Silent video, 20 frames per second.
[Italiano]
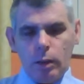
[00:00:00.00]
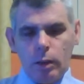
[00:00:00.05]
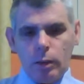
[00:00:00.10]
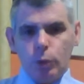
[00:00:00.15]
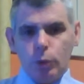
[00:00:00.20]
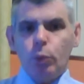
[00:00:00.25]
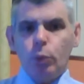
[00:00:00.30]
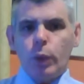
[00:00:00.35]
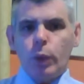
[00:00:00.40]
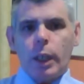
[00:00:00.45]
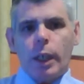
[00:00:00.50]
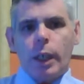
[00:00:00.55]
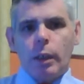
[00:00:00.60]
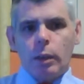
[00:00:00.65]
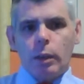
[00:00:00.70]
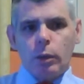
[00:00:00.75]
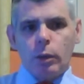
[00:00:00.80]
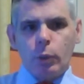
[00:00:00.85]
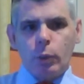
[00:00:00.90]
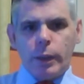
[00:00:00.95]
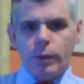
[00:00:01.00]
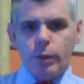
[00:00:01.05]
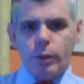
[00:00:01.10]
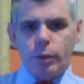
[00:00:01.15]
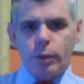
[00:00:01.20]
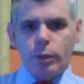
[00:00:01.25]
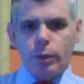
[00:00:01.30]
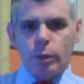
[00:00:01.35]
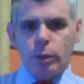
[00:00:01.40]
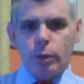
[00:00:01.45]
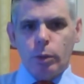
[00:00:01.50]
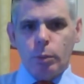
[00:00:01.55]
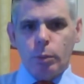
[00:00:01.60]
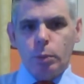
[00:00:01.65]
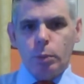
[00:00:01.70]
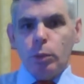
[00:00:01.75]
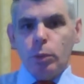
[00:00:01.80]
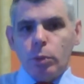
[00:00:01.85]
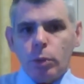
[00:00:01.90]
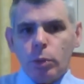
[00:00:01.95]
Dunque a questo
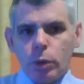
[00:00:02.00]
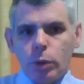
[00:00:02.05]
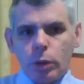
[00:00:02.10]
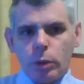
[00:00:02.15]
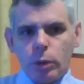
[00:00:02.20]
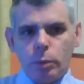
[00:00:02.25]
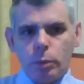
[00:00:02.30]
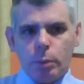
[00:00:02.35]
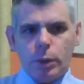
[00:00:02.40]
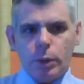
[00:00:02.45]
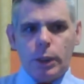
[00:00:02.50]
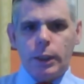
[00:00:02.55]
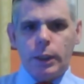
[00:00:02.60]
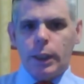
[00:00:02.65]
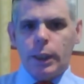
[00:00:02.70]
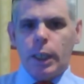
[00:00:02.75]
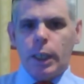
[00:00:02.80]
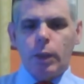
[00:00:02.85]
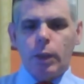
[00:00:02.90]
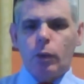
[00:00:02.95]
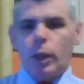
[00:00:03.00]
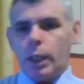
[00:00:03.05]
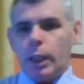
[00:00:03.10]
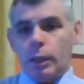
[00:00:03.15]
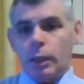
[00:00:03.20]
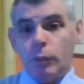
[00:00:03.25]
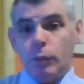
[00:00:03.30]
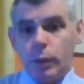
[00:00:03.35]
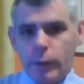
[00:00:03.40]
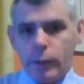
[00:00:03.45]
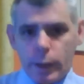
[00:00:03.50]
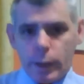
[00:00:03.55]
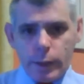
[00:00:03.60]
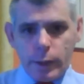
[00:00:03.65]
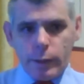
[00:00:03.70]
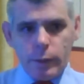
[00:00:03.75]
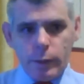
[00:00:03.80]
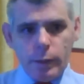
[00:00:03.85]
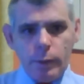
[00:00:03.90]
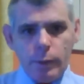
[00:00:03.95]
punto potete calcolare voi
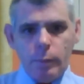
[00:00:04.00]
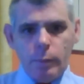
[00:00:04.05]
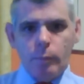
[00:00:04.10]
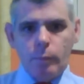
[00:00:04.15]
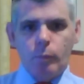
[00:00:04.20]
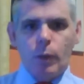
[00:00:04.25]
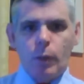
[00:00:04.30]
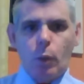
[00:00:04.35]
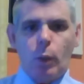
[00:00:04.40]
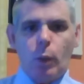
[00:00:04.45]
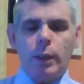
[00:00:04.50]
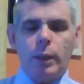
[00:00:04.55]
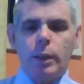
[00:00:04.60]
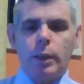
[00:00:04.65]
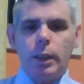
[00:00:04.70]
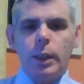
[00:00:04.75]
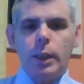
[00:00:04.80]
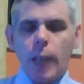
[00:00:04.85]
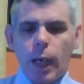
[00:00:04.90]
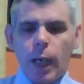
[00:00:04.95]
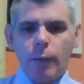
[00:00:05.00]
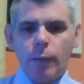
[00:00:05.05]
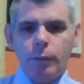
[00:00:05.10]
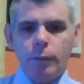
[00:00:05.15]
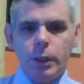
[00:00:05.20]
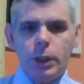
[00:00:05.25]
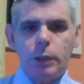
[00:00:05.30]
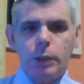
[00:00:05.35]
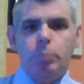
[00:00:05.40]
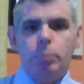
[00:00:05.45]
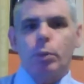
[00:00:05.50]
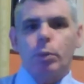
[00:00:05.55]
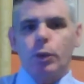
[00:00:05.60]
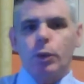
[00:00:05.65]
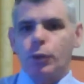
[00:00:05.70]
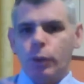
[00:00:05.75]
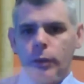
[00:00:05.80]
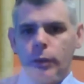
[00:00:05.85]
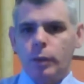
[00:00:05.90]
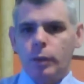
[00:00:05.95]
stessi quanti grafici
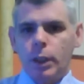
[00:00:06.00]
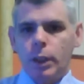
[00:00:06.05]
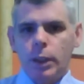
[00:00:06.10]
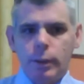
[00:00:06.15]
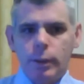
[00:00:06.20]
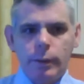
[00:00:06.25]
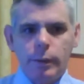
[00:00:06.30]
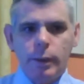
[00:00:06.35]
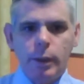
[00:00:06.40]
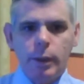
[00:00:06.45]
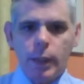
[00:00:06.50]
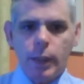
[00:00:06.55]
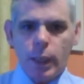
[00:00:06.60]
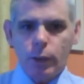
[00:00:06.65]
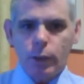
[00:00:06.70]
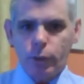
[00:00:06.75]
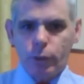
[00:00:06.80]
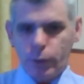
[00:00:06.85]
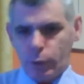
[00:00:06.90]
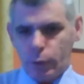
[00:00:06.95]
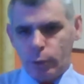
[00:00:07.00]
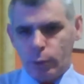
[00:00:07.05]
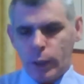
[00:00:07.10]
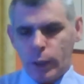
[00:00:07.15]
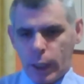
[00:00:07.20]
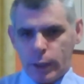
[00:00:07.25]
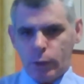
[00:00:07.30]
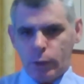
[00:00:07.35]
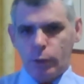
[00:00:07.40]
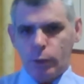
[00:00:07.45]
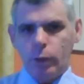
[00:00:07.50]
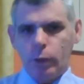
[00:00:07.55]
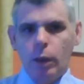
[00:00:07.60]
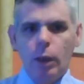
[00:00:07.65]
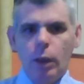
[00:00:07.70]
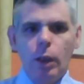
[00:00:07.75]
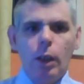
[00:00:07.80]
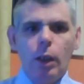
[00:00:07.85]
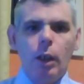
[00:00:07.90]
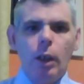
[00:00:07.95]
posso avere disegnato e studiato
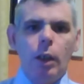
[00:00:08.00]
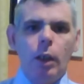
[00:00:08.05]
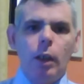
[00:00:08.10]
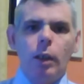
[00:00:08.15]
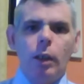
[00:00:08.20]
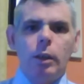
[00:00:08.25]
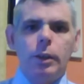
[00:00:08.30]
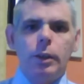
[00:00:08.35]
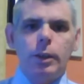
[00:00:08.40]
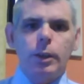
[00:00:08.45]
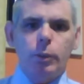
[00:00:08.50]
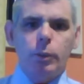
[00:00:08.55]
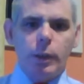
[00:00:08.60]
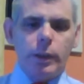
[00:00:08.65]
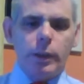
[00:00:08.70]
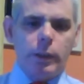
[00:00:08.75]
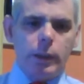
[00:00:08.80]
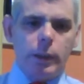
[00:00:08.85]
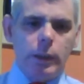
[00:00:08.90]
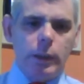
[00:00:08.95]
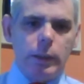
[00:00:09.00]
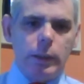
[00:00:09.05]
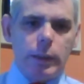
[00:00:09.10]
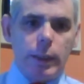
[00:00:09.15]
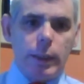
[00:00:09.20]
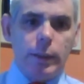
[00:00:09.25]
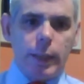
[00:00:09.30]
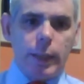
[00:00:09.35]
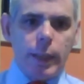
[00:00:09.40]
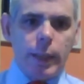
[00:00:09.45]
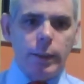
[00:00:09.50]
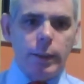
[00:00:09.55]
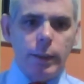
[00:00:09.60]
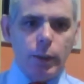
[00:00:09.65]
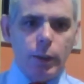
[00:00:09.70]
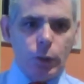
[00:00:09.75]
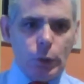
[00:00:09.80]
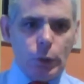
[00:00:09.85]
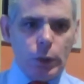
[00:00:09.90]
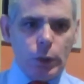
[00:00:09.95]
in questi 30 anni
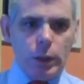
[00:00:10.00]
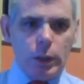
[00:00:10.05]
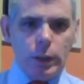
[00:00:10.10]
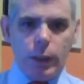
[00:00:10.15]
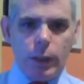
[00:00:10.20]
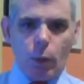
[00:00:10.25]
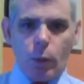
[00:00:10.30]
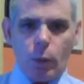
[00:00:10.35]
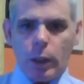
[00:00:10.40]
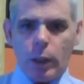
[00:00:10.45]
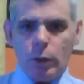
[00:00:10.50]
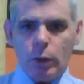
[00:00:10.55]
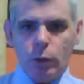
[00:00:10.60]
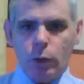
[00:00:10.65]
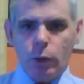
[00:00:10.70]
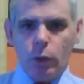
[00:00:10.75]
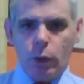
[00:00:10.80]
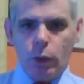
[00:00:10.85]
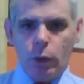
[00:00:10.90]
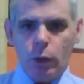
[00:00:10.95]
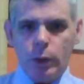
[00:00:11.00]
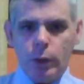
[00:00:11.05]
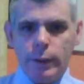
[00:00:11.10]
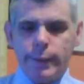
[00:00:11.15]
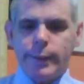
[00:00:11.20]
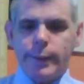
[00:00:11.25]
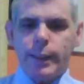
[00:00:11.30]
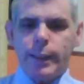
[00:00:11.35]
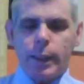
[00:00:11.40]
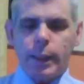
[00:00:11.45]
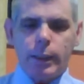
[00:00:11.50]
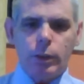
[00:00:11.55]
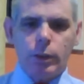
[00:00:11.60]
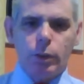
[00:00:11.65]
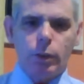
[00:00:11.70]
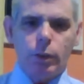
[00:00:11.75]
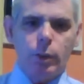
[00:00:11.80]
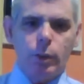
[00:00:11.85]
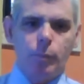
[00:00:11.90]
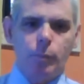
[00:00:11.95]
rotti da quando ho
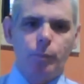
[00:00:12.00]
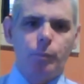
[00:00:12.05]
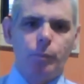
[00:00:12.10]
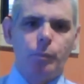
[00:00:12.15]
iniziato